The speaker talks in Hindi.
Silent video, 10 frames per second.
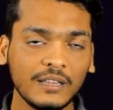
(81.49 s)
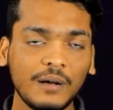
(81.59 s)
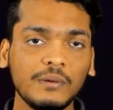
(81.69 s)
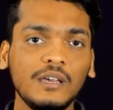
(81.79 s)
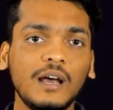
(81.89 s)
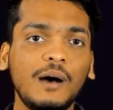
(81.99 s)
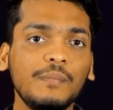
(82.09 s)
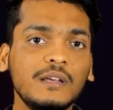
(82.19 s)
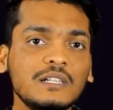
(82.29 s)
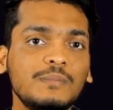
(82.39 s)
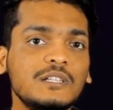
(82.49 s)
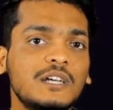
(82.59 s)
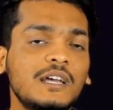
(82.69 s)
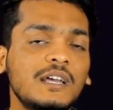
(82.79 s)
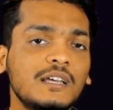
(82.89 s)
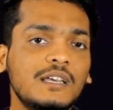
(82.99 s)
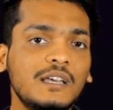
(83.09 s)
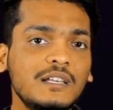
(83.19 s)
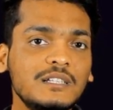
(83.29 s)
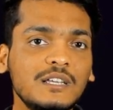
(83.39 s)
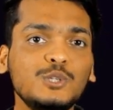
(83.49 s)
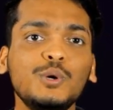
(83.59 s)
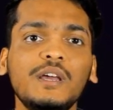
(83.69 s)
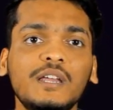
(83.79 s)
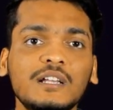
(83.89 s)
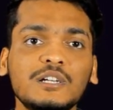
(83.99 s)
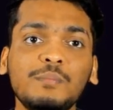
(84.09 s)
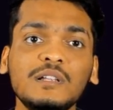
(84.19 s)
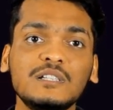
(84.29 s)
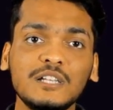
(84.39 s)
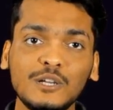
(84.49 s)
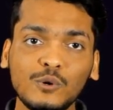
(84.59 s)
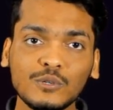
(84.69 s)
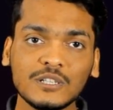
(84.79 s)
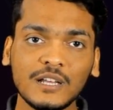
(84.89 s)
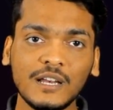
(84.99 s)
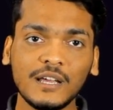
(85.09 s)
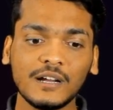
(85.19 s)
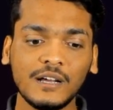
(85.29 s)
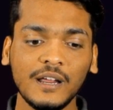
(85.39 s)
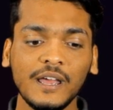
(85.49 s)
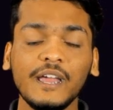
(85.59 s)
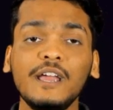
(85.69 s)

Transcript: ताकि आप ये समझ जाए कि इसकी जो एरिया जब मैं जीरो से लेकर